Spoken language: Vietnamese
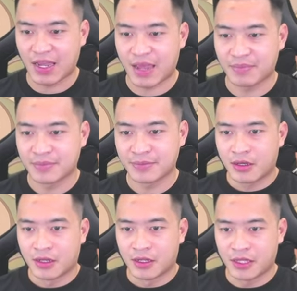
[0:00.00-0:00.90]
em.
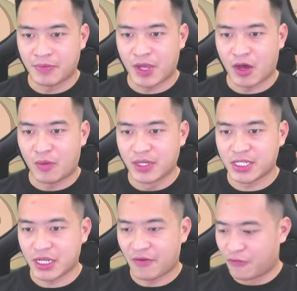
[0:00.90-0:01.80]
Tiếp theo mình
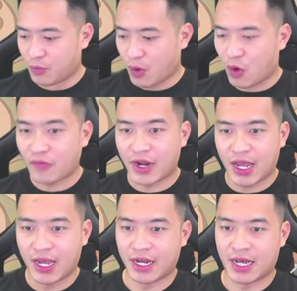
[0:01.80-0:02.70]
sẽ nhập full bộ cốt vào đây.
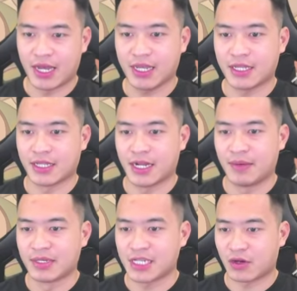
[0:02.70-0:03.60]
Đấy, thế là
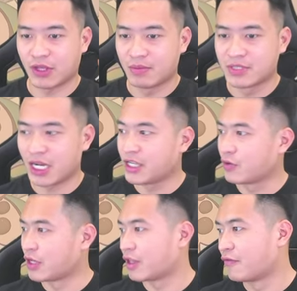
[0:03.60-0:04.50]
mình sẽ có thêm rất là nhiều
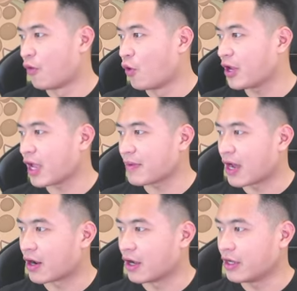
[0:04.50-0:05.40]
thỉnh thần phù anh em
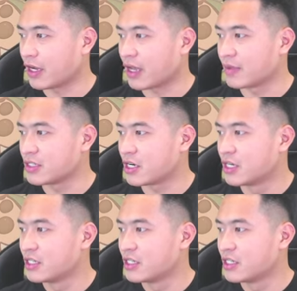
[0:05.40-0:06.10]
nhá. Đấy, anh em thấy chưa?